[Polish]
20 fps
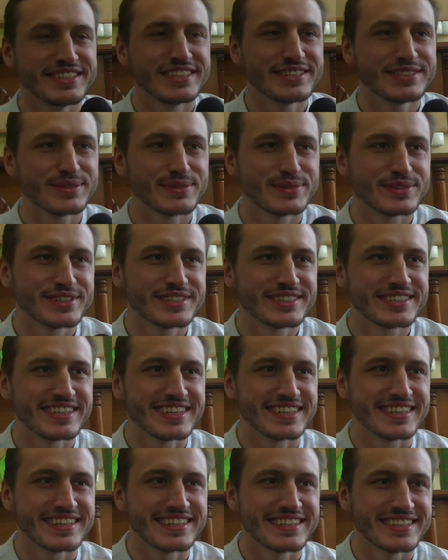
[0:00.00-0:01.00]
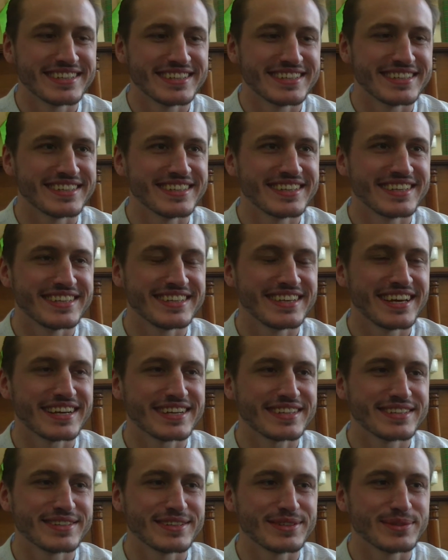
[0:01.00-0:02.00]
Dzieciom życzę y,
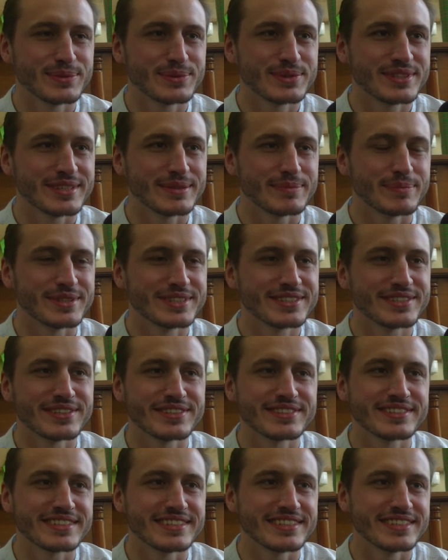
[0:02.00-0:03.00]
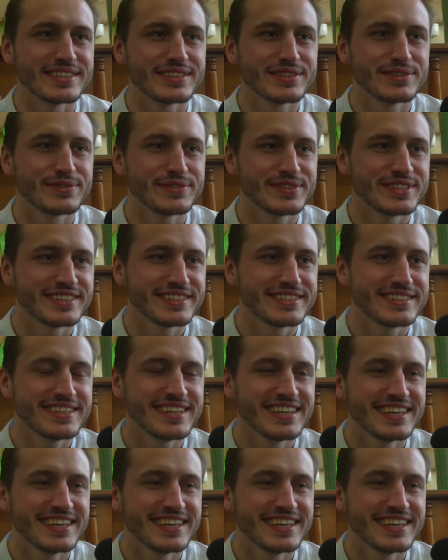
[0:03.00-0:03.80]
jak najdłużej beztroskich chwil,